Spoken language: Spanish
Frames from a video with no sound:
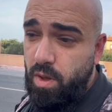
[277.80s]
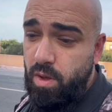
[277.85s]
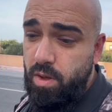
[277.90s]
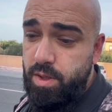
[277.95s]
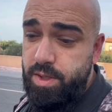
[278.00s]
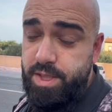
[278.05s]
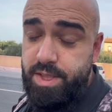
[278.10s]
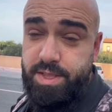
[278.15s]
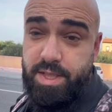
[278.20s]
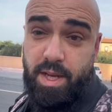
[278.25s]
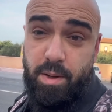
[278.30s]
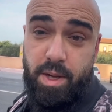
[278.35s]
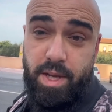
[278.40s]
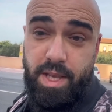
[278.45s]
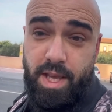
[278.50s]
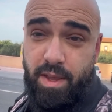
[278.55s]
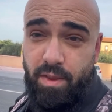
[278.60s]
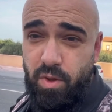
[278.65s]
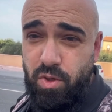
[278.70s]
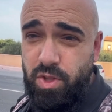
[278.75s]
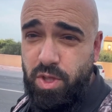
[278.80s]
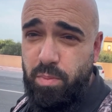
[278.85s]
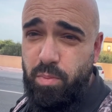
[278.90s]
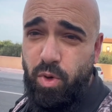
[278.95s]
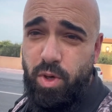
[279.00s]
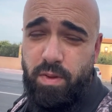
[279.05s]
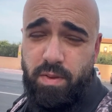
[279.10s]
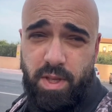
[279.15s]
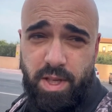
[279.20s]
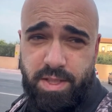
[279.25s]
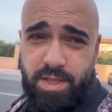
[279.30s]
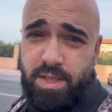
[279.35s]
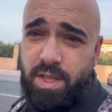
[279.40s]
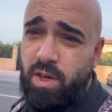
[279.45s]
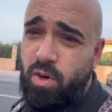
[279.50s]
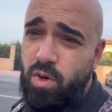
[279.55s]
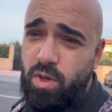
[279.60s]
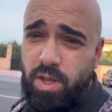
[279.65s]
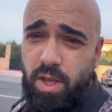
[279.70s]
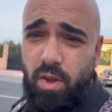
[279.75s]
si está vallado, si policía, si está
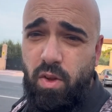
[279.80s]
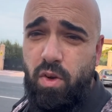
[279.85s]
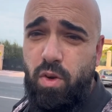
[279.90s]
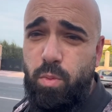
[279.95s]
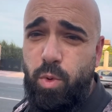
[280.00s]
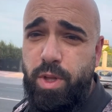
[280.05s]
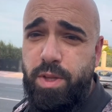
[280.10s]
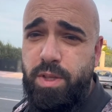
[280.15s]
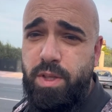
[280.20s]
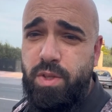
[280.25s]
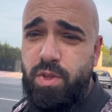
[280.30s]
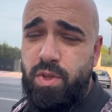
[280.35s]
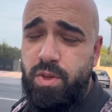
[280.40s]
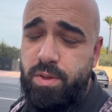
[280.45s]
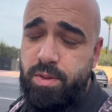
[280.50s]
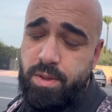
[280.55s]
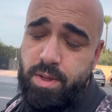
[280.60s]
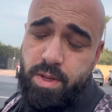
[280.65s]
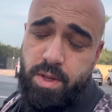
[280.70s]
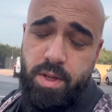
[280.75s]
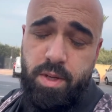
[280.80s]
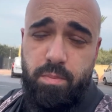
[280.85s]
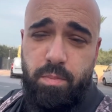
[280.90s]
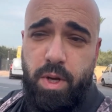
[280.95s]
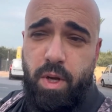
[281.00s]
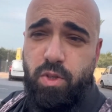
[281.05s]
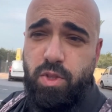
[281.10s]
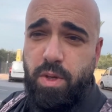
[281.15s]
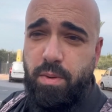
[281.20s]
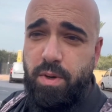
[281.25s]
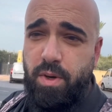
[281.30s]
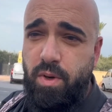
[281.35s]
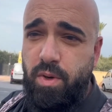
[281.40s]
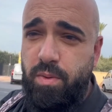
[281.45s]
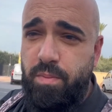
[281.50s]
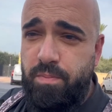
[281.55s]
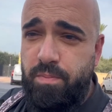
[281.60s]
cortado, como han dicho. Vamos a verlo.